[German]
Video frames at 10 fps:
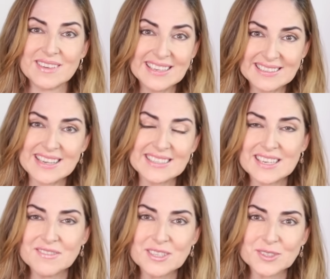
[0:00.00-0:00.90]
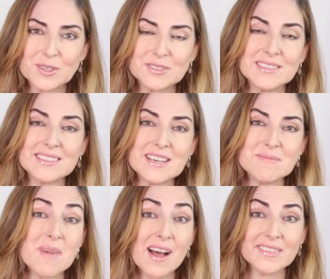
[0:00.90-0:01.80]
Ich denke, wir sollten
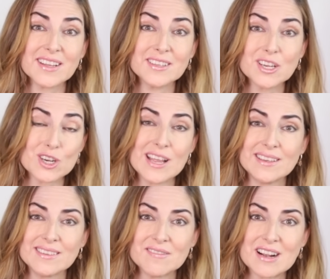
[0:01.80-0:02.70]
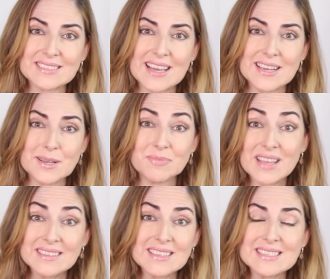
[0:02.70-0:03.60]
dem anderen Geschlecht jeweils seine
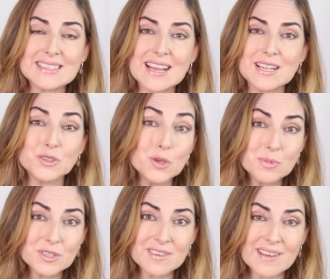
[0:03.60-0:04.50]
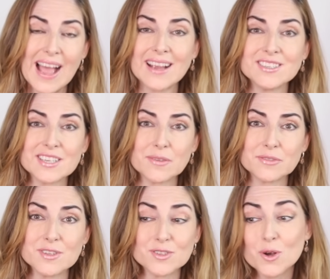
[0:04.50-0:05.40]
tendenziell typischen
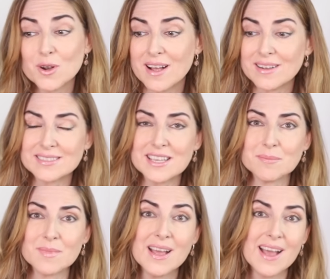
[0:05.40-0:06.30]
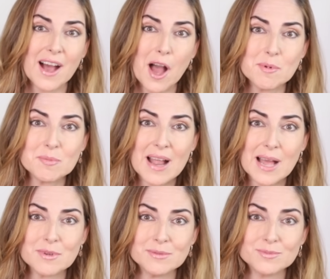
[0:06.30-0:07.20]
Eigenschaften, solange sie im Rahmen
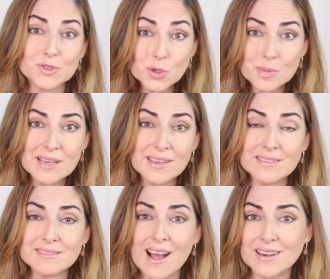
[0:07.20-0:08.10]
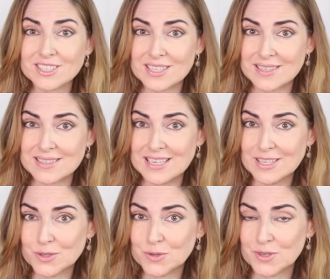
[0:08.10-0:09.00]
bleiben, zubilligen, anstatt
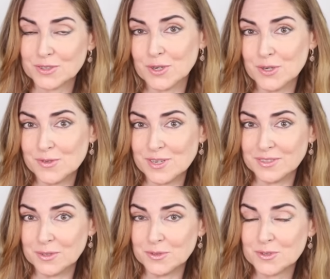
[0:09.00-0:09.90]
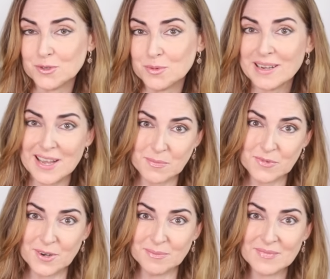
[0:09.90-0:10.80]
sie zu verteufeln und zu
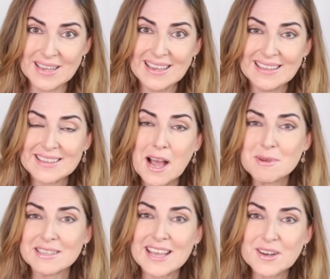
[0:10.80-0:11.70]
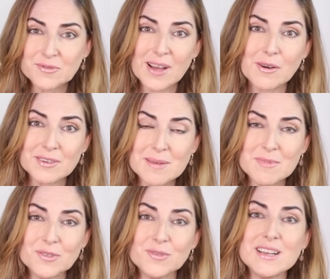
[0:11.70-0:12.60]
bekämpfen. Damit gehen Frauen
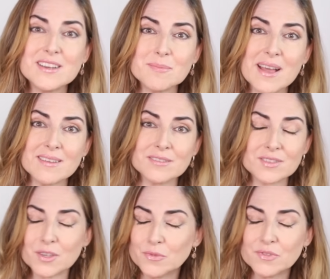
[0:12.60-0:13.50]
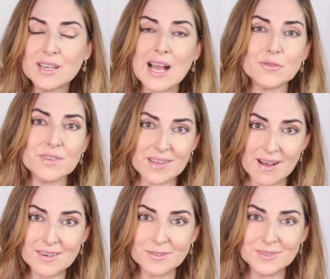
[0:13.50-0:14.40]
nämlich vielen Männern zünftig auf den
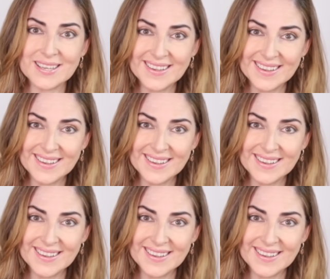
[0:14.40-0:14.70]
Sack und